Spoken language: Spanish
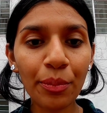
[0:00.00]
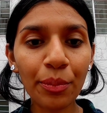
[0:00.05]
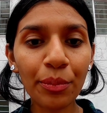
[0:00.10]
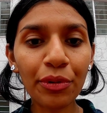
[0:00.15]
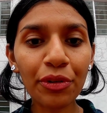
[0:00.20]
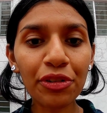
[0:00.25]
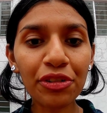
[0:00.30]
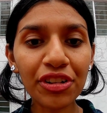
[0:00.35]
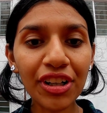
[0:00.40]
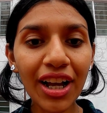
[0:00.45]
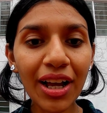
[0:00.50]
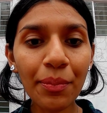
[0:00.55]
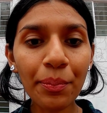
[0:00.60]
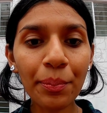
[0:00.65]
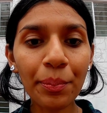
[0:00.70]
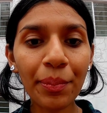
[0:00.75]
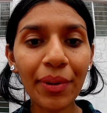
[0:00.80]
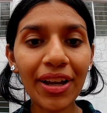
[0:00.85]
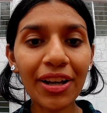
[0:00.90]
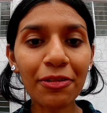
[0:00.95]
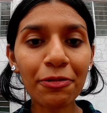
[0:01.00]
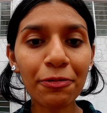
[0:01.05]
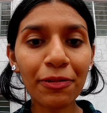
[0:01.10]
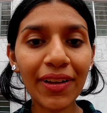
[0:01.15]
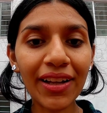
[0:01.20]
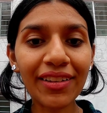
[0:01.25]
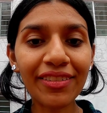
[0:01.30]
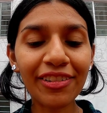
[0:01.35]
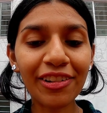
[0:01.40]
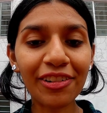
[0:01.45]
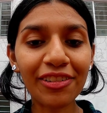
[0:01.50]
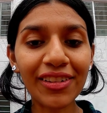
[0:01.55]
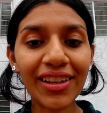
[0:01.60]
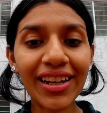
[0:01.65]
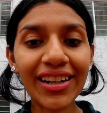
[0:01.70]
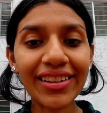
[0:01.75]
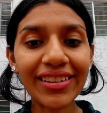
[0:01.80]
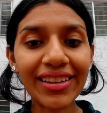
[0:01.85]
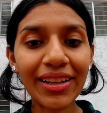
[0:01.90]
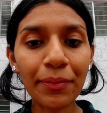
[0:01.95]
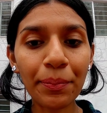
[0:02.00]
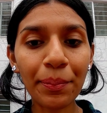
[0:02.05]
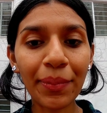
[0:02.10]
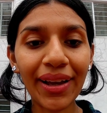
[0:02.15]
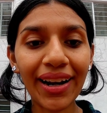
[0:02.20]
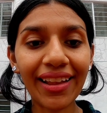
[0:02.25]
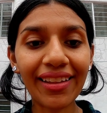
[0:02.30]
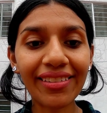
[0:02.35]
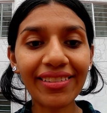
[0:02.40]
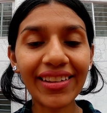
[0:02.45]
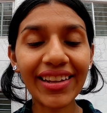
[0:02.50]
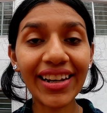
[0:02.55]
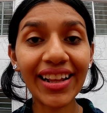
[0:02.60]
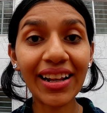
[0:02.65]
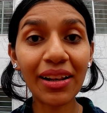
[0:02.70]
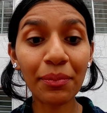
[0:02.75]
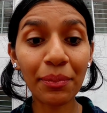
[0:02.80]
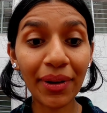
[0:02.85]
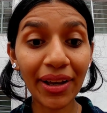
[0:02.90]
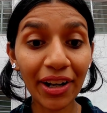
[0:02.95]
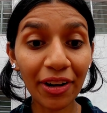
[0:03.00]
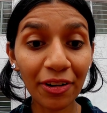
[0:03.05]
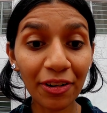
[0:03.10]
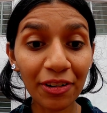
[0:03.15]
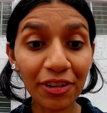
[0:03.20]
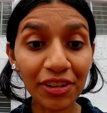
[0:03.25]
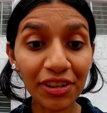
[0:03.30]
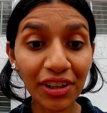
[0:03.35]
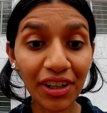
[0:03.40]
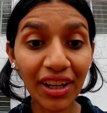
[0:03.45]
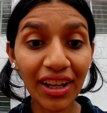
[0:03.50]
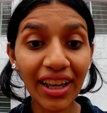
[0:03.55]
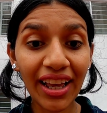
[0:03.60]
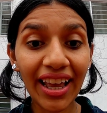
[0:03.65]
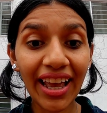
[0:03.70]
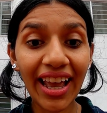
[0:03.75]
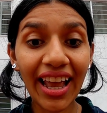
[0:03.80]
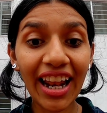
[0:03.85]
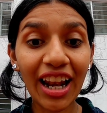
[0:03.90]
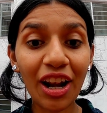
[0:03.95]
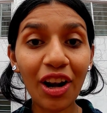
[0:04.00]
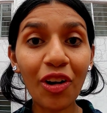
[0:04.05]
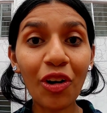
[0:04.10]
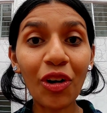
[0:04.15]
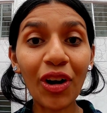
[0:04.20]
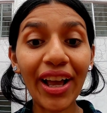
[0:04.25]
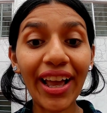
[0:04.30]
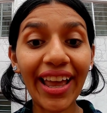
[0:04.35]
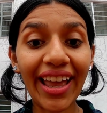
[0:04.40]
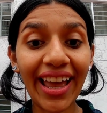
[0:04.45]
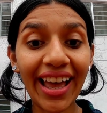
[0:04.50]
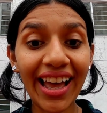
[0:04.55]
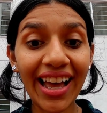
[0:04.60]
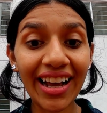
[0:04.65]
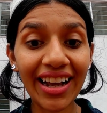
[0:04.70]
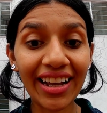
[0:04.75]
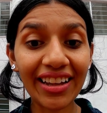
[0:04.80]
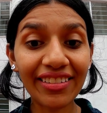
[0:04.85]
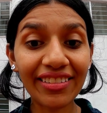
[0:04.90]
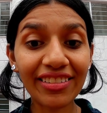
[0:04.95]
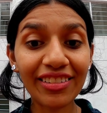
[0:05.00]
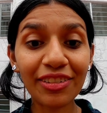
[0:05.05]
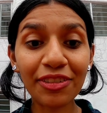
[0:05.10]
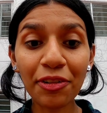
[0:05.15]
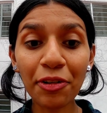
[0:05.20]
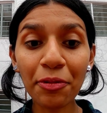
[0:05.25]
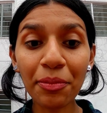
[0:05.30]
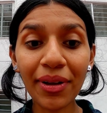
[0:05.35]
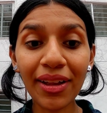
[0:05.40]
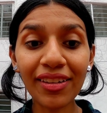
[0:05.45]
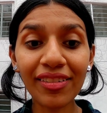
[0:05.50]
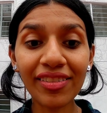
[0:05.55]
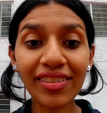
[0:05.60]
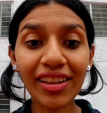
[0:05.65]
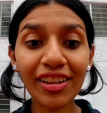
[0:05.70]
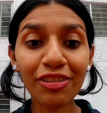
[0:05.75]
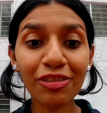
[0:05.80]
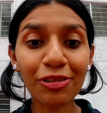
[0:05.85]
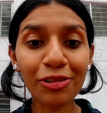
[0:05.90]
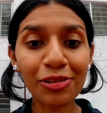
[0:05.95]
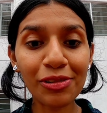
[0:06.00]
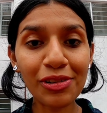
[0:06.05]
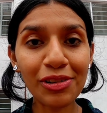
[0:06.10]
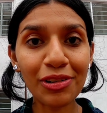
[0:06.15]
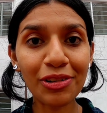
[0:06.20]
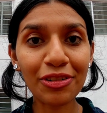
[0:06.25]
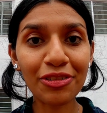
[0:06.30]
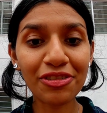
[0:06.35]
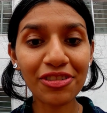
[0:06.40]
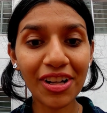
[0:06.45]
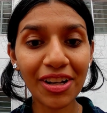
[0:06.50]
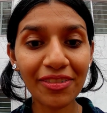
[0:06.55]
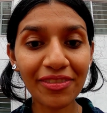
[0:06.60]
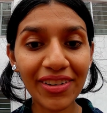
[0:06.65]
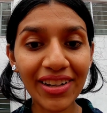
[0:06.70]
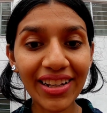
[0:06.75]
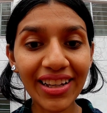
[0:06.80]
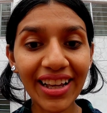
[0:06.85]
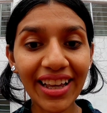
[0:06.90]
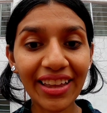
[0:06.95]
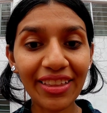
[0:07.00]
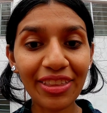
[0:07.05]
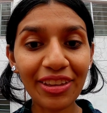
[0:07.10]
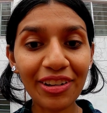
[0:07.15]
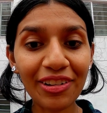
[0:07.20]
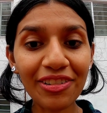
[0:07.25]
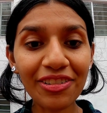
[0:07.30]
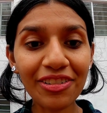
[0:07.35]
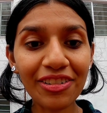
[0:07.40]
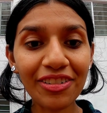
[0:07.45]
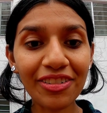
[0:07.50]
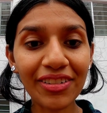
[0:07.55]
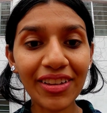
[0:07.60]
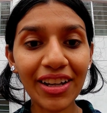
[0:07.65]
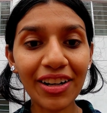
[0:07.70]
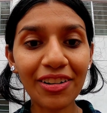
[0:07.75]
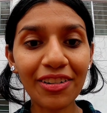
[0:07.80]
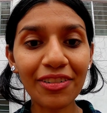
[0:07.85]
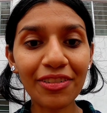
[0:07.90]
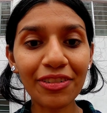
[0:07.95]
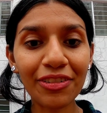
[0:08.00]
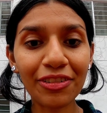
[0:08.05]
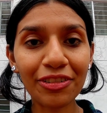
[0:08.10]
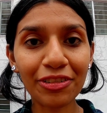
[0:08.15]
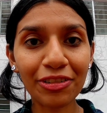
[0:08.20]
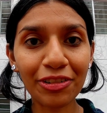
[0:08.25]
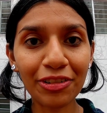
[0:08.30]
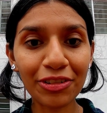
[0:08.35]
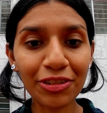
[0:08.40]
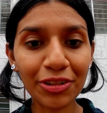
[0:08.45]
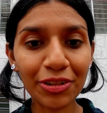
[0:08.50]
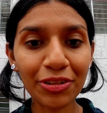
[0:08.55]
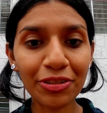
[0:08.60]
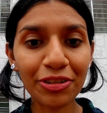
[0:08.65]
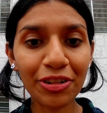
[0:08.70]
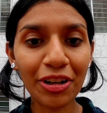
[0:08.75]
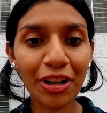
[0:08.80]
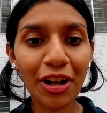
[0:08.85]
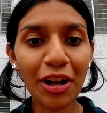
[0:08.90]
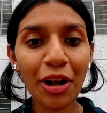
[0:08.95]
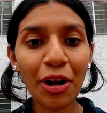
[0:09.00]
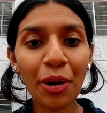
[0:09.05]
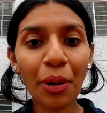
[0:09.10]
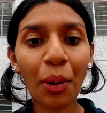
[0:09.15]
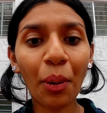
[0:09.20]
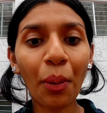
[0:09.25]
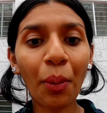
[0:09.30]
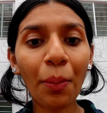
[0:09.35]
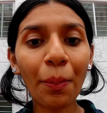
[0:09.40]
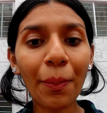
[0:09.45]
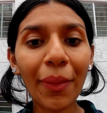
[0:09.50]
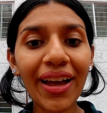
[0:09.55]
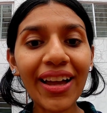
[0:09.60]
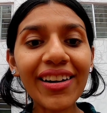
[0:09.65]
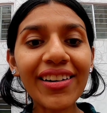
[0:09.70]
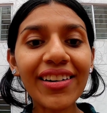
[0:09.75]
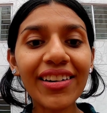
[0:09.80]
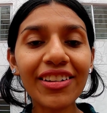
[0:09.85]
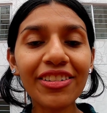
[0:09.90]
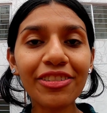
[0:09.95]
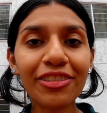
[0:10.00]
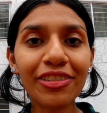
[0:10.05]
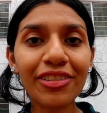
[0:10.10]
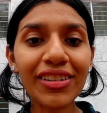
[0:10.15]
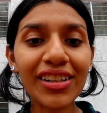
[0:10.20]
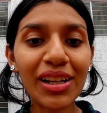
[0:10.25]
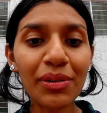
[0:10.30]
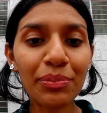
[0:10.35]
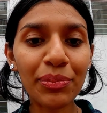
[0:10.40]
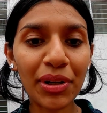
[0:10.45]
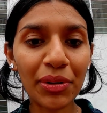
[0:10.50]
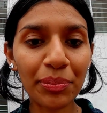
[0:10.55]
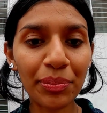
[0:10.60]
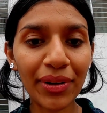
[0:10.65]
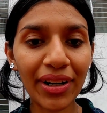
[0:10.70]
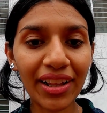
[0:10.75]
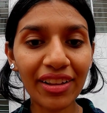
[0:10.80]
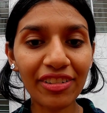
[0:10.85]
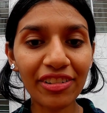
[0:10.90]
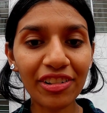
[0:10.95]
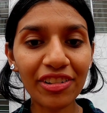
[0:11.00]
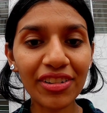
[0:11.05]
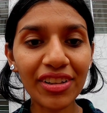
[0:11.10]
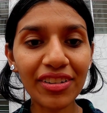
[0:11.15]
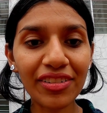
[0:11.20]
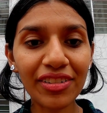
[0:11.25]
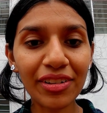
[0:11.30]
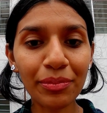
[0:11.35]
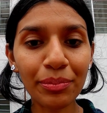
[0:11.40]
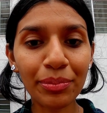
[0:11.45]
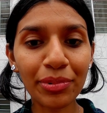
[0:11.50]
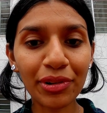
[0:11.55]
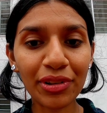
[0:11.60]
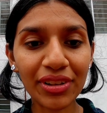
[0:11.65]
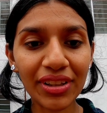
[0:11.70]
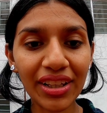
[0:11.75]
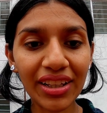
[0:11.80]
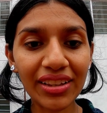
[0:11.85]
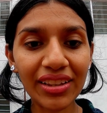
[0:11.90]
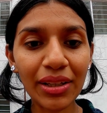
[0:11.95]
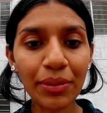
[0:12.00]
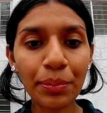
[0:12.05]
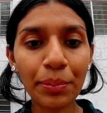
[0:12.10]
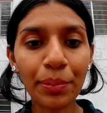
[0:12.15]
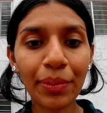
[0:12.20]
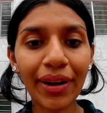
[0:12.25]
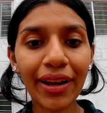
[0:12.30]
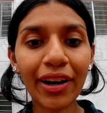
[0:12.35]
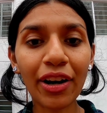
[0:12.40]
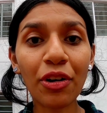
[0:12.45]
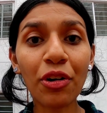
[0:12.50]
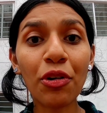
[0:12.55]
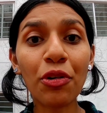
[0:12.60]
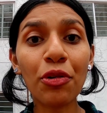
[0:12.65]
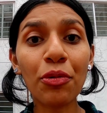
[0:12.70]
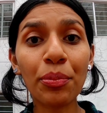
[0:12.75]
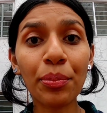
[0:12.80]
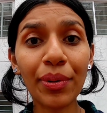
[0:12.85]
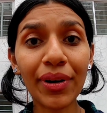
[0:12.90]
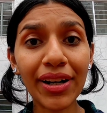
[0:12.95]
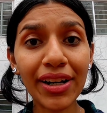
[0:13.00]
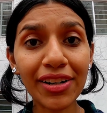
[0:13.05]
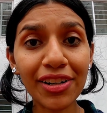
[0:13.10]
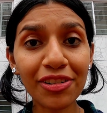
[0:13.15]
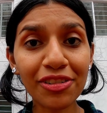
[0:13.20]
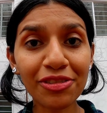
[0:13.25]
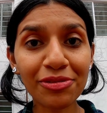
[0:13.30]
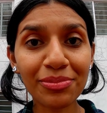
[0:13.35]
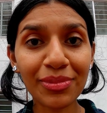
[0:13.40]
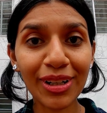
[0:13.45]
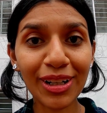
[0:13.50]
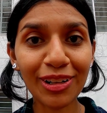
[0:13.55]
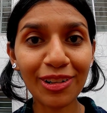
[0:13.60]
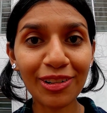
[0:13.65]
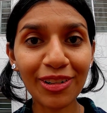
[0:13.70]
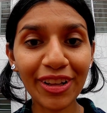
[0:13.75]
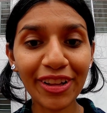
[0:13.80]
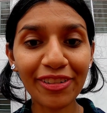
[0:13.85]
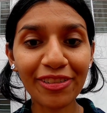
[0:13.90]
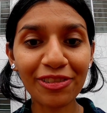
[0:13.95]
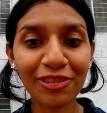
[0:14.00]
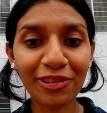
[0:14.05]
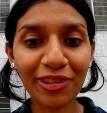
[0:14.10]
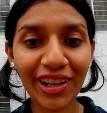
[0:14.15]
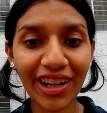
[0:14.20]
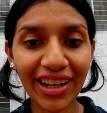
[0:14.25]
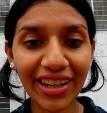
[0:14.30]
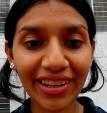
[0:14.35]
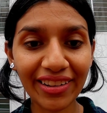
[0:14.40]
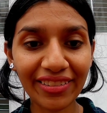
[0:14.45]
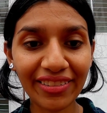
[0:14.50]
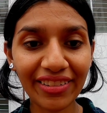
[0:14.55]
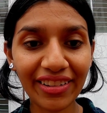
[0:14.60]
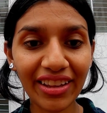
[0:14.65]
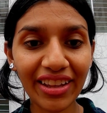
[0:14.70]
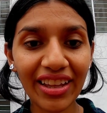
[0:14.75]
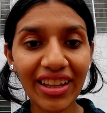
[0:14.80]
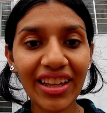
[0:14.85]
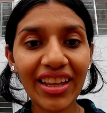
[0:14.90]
Busca perfeccionarte para ser el mejor en lo que hagas. No basta solo con saber que Dios está con nosotros. Con más razón la preparación es importante para ocupar los mejores lugares.